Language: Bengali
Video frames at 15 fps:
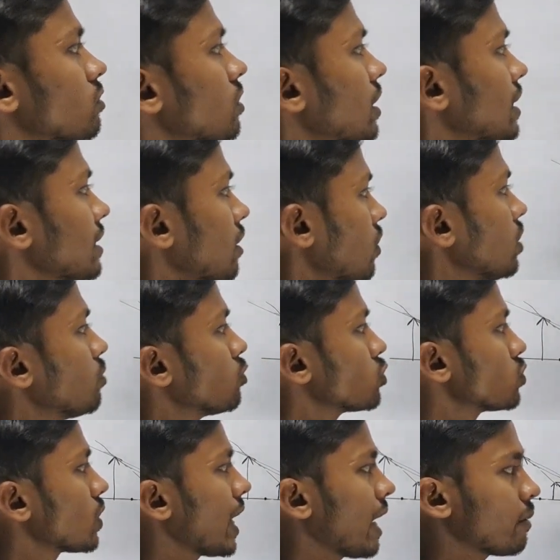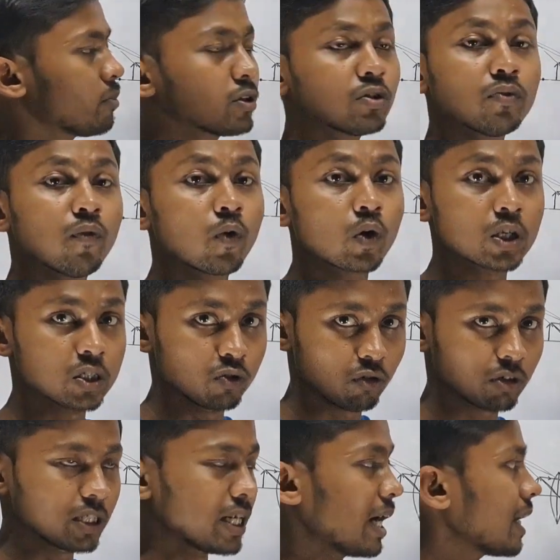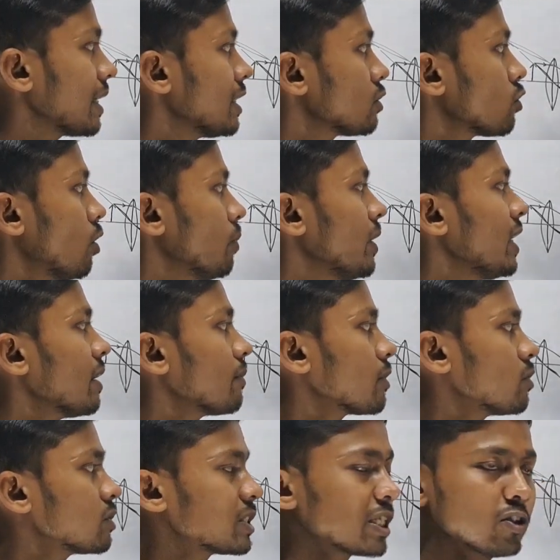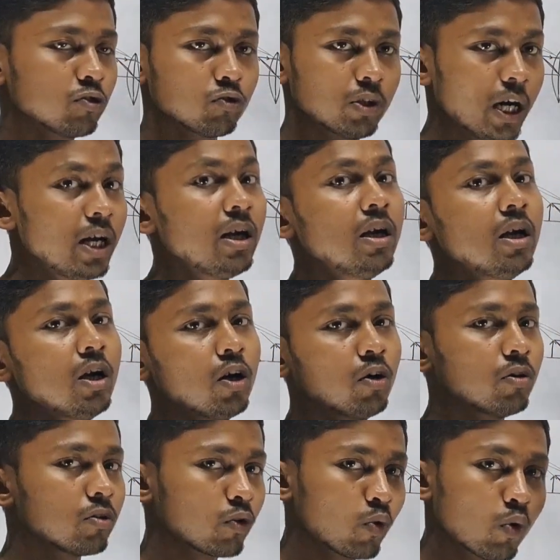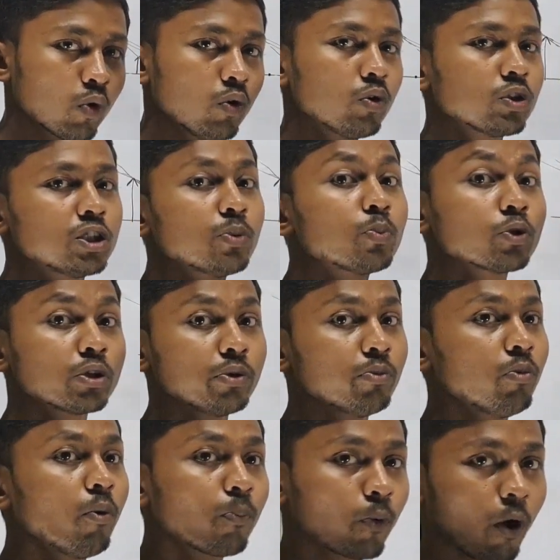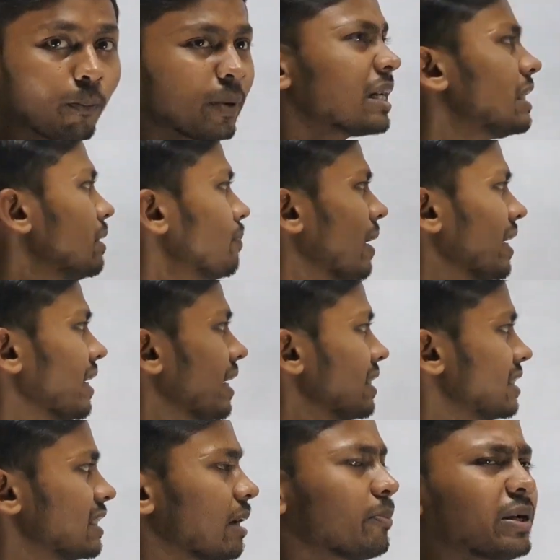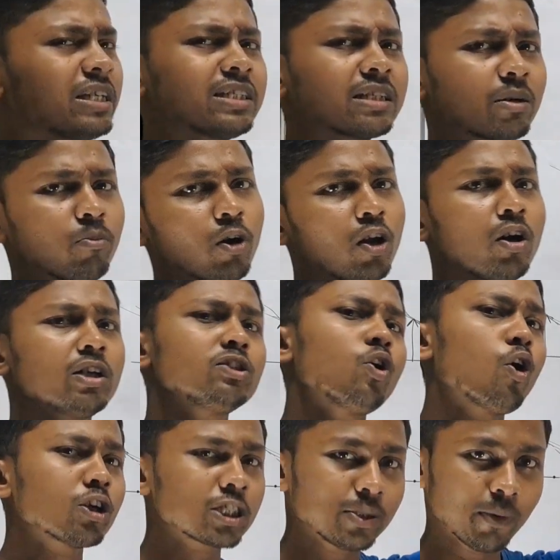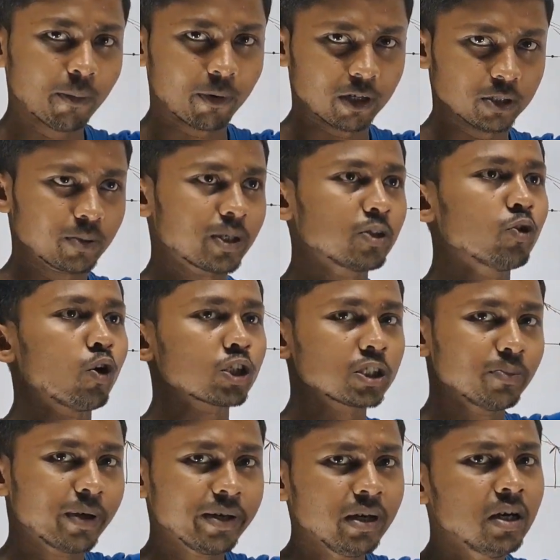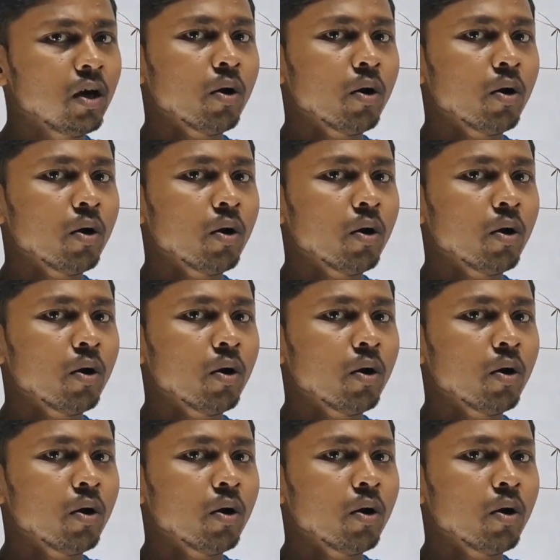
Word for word: কত তাহলে বস্তুকে একমাত্র ফোকাস দূরত্বে রাখলে তবেই আমরা হচ্ছে কিন্তু তার কোনো হচ্ছে প্রতিবিম্ব প্রপারলি পাই না যেটা পাই সেটা বলা হয় যে অসীমে পাওয়া যাবে কিন্তু অসীমে